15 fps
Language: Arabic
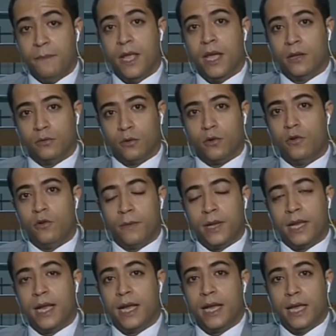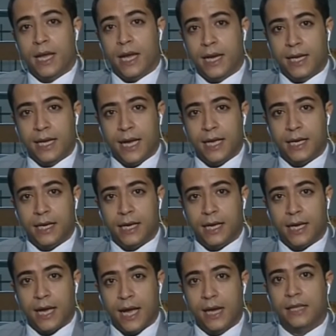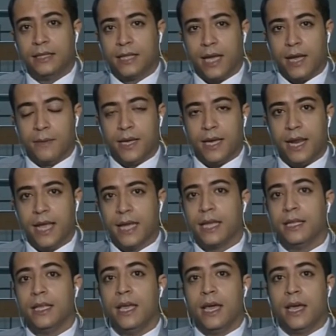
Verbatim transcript: دخولهم إلى اللجان الانتخابية لكن